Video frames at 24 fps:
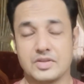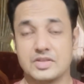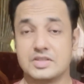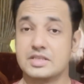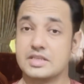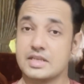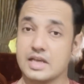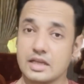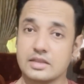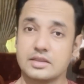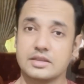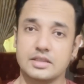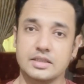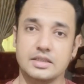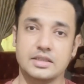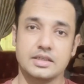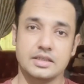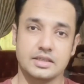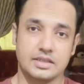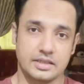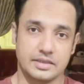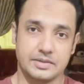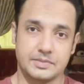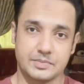ज्यादती
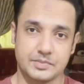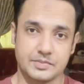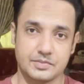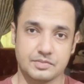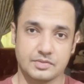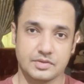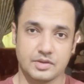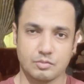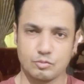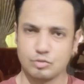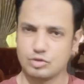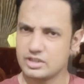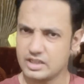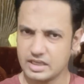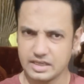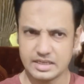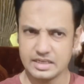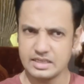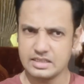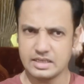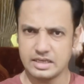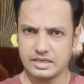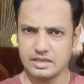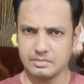की गई मुझे
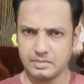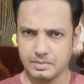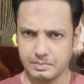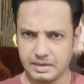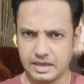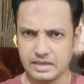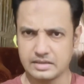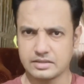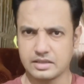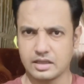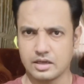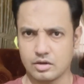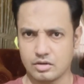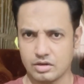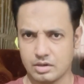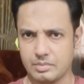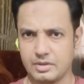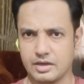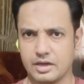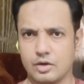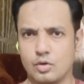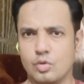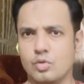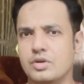यकीन जानी मैं बात कर रहा हूँ ना
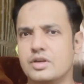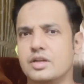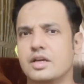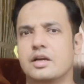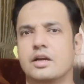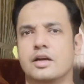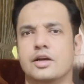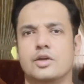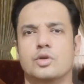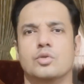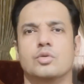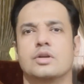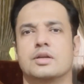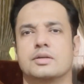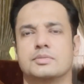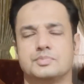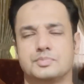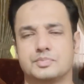मेरे रोंटे खड़े हो रहे